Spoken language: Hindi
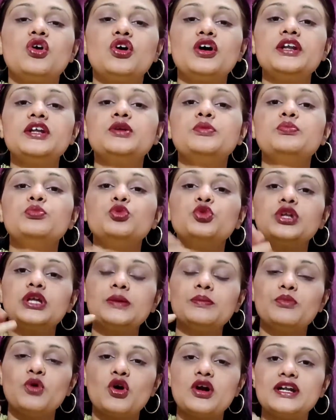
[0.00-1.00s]
और
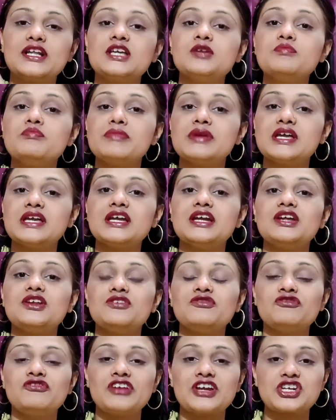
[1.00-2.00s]
पूरी बॉडी में
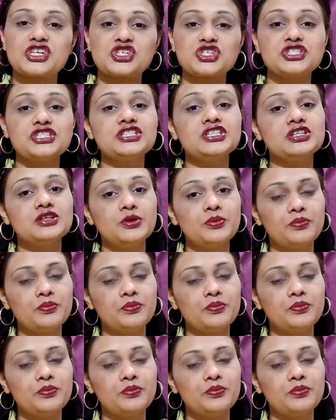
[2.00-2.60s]
इन्फेक्शन